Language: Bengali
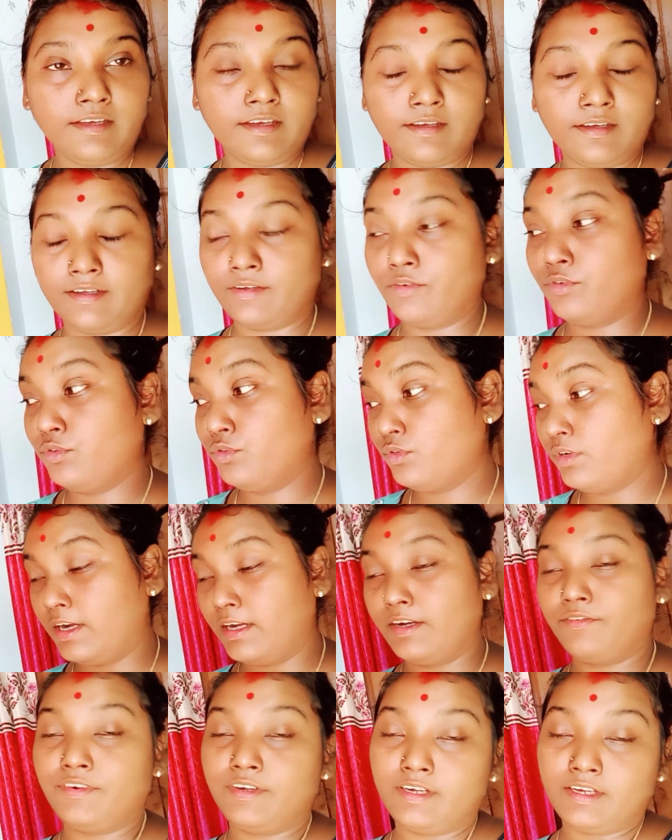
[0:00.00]
আর এখনও তো
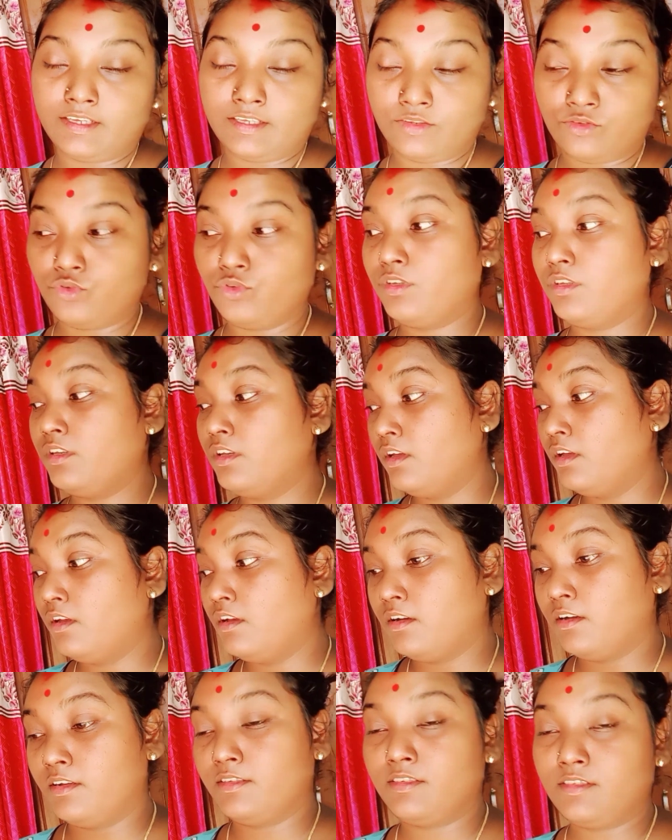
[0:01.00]
রান্নাবান্না কিছুই
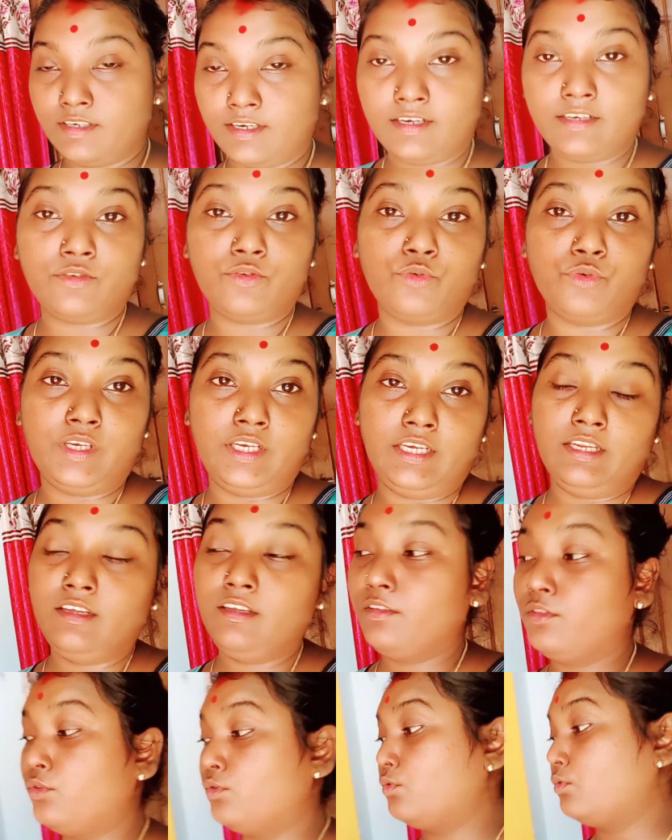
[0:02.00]
স্টার্ট করিনি তো